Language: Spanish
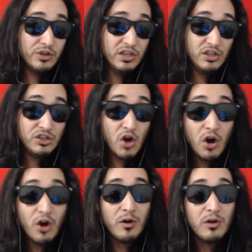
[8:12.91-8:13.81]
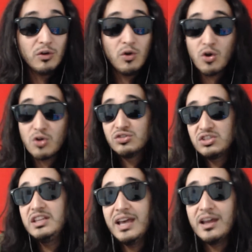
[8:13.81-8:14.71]
y yo lo
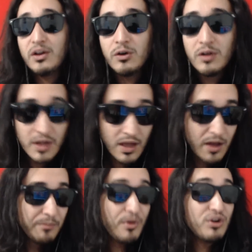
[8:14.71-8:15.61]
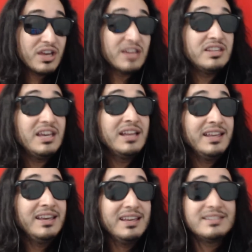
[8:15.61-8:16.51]
considero porque
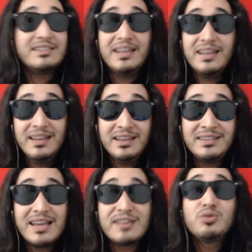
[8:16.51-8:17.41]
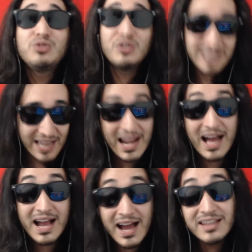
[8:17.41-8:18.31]
tiene este, este asunto de salir a
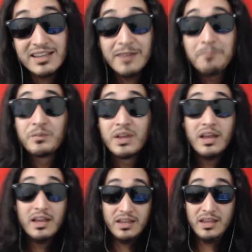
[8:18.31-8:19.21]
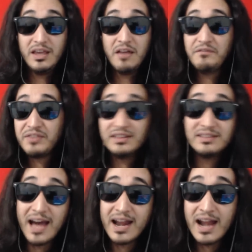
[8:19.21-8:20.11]
la calle y
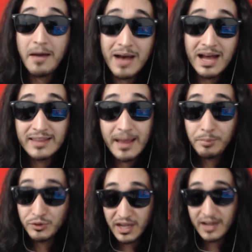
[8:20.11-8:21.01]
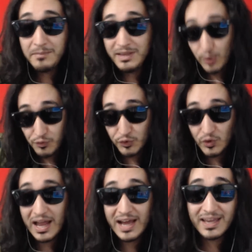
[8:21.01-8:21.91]
enfrentar a la banda, ponerle micrófono
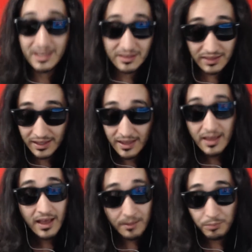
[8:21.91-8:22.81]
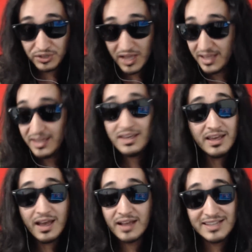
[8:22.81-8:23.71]
a la gente, eh, pues
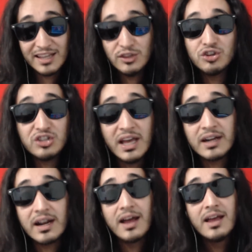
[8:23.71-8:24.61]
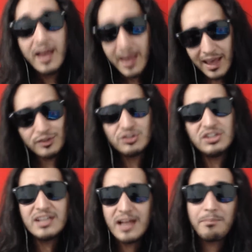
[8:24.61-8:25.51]
ahí haciendo tierra. Eso sí
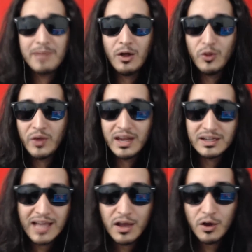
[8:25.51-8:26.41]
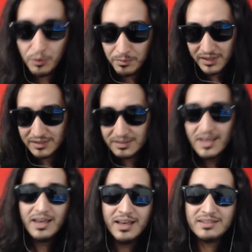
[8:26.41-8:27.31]
se le aplaude a Hernán Gómez.
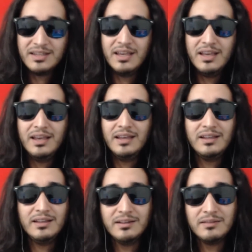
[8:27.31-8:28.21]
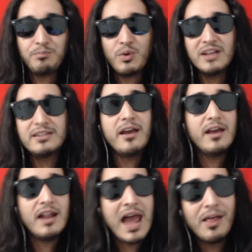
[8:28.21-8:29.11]
Este, eh, por ese
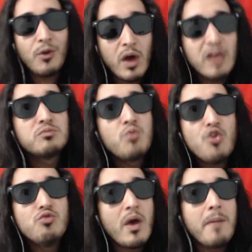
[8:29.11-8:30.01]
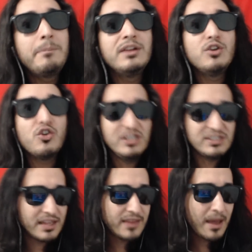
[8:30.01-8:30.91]
lado es muy buen
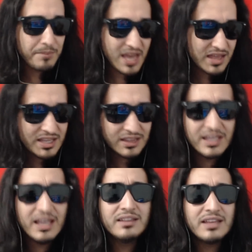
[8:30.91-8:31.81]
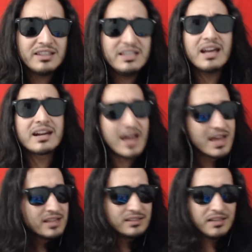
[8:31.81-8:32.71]
periodista de a pie, de, tierra,
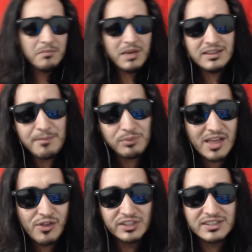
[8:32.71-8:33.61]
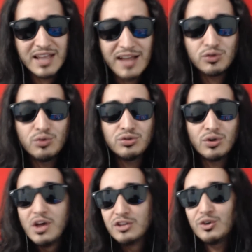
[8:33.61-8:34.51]
se mete pues, a donde está el
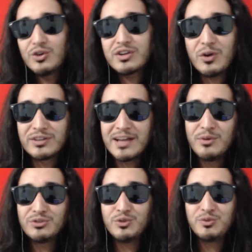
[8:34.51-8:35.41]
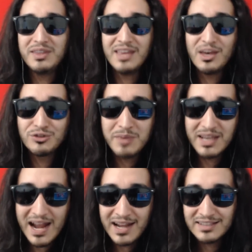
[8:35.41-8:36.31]
asunto. Todos recordamos sus videos
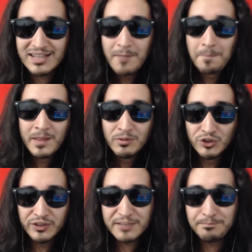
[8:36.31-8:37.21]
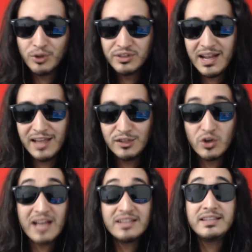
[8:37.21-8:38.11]
virales donde expone la
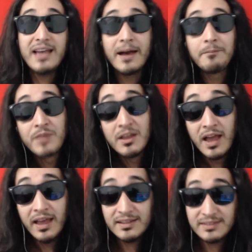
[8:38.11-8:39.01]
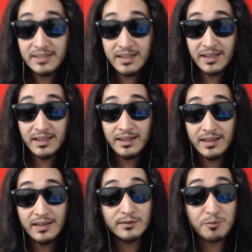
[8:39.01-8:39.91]
ignorancia
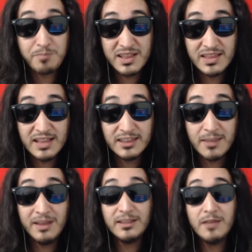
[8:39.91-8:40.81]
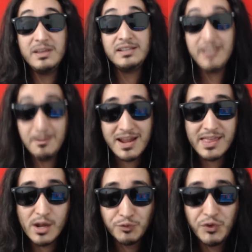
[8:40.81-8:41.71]
este, sorprendentemente visible de
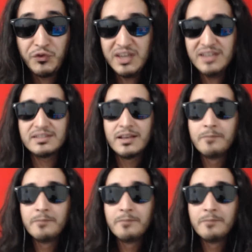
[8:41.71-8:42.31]
los fifís,